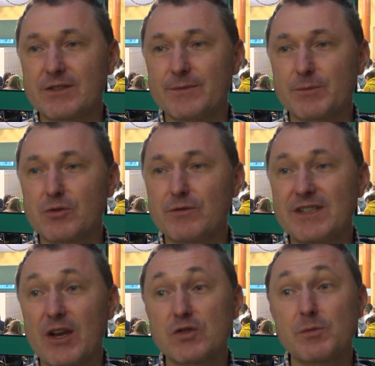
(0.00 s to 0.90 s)
z punktu
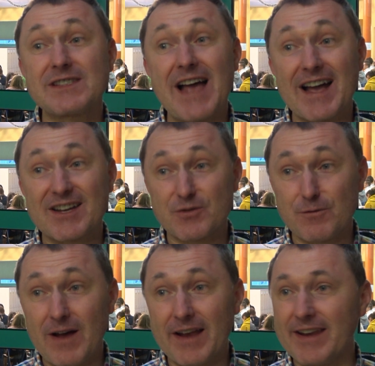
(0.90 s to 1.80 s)
widzenia osoby
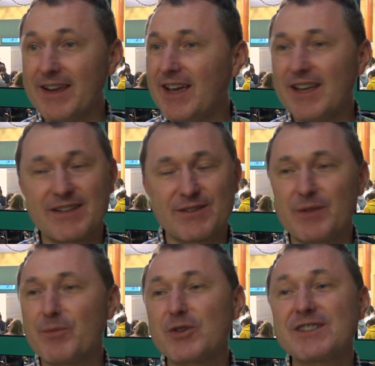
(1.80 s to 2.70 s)
zaangażowanej, ten,
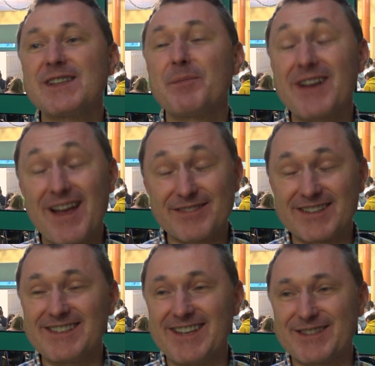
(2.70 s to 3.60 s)
ten proces
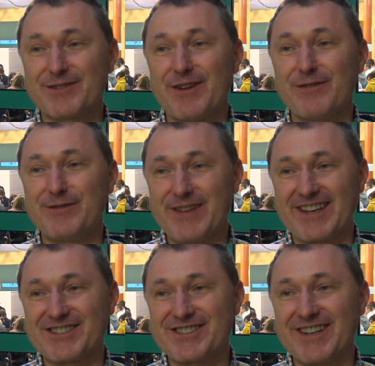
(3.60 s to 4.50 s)
naprawdę nie trwa
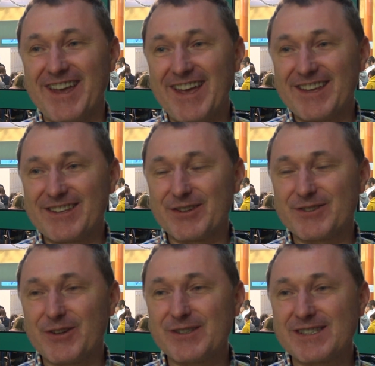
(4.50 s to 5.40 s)
wiecznie. I to,
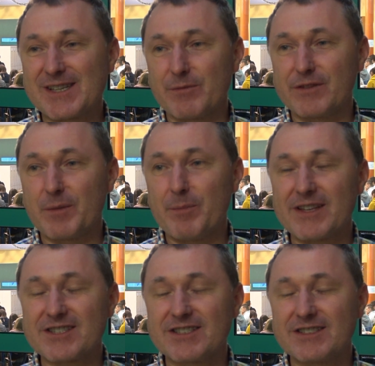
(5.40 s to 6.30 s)
to jest niesamowite
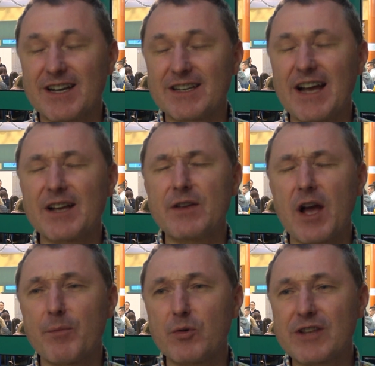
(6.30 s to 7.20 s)
patrzeć, jak, jak,
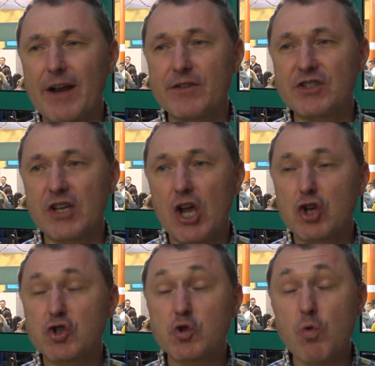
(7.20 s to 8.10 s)
jak potrafi się
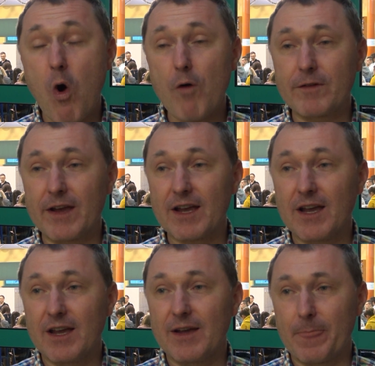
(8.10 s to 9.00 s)
człowiek,
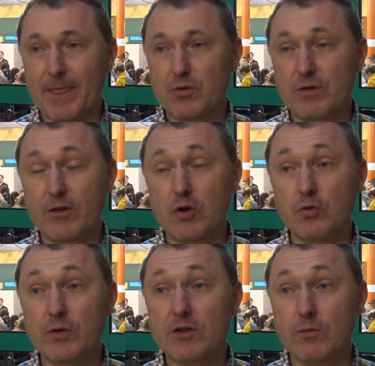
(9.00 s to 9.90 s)
który
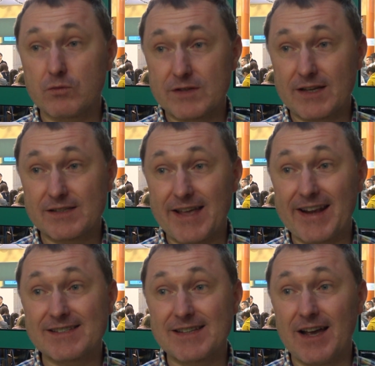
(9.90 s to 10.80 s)
wykonuje tą muzykę, muzykę
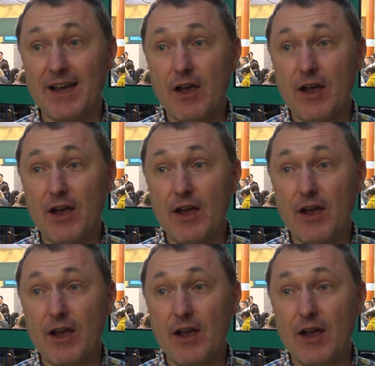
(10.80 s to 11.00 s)
serca